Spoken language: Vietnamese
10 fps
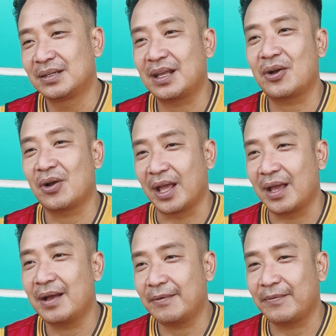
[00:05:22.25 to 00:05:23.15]
chắc có
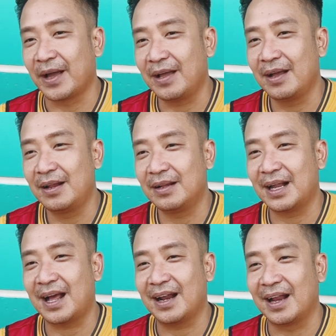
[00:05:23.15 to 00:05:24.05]
lẽ phải hơi
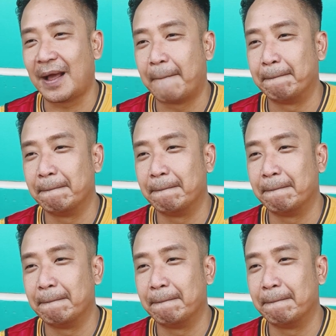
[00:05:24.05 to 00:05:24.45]
lắng lại làm